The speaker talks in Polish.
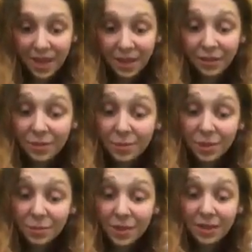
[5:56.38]
No więc
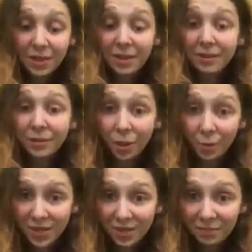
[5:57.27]
byliśmy w
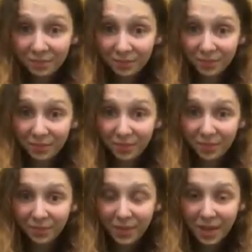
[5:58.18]
kropce.
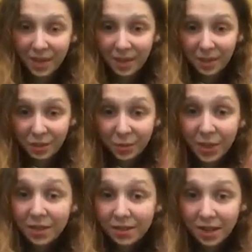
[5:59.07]

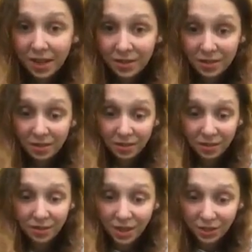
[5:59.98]
Szpital zakaźny
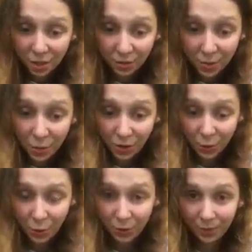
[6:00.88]
nie chciał mnie przyjąć.